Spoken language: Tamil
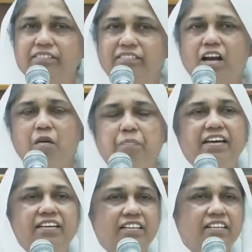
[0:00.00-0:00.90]
நாம்
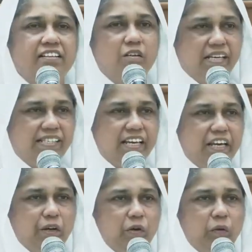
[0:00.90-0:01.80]
பலருக்கு நன்மை
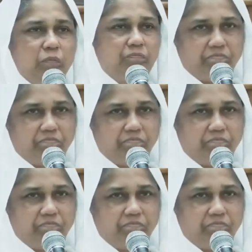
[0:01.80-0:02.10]
செய்கிறோம்